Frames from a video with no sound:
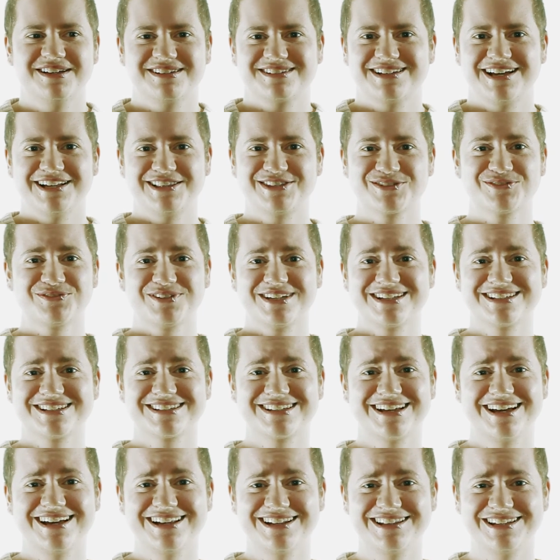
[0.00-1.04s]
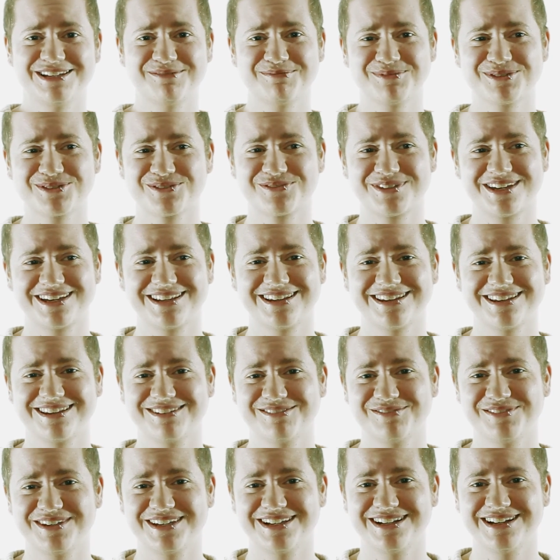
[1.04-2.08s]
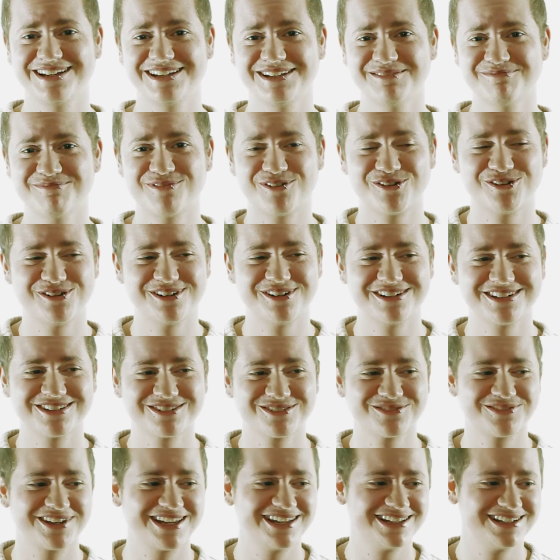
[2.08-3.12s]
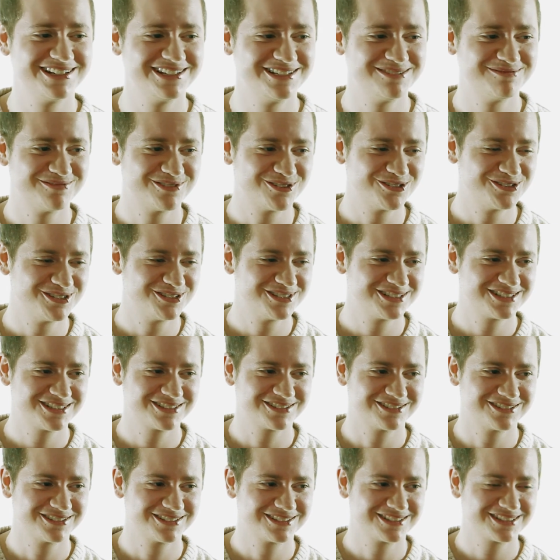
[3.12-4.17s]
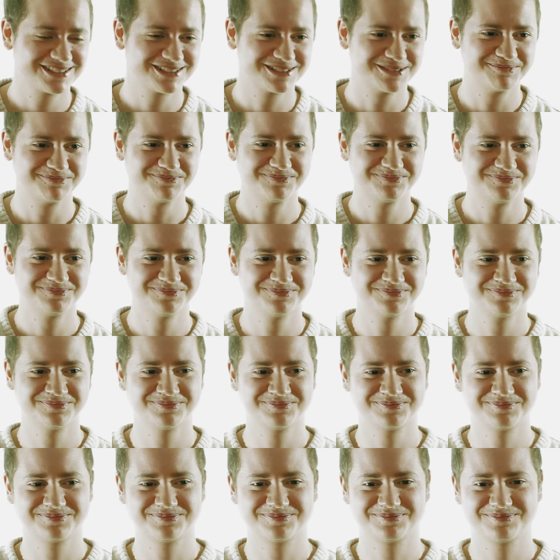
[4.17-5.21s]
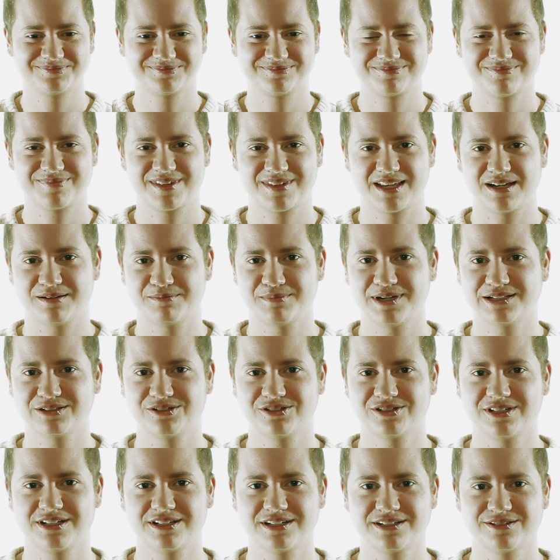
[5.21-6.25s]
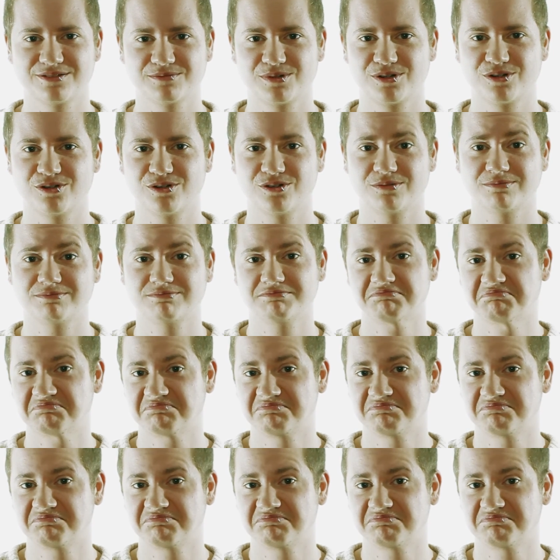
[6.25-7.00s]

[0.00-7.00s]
seid so wie ihr seid, liebt so wen, wie ihr lieben wollt und wen ihr lieben wollt und ähm, ja, macht euch da nicht so bekloppt.